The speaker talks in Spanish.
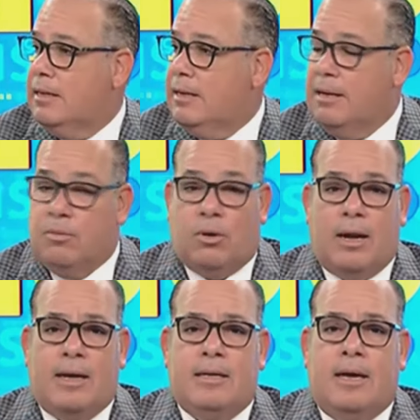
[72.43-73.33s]

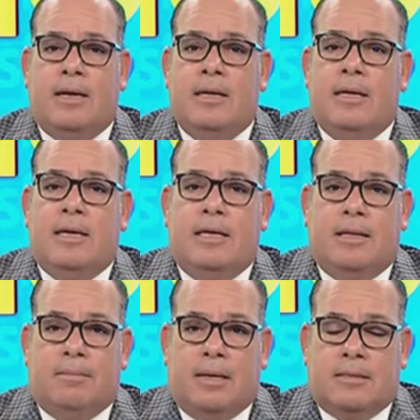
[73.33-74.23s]
hemorragia y
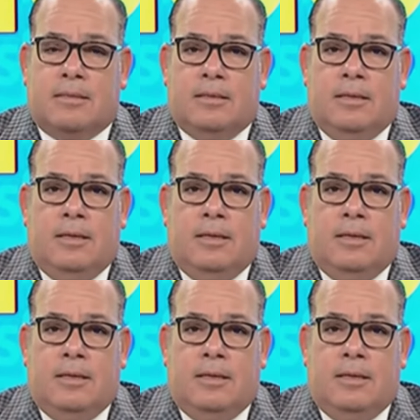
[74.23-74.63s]
demás.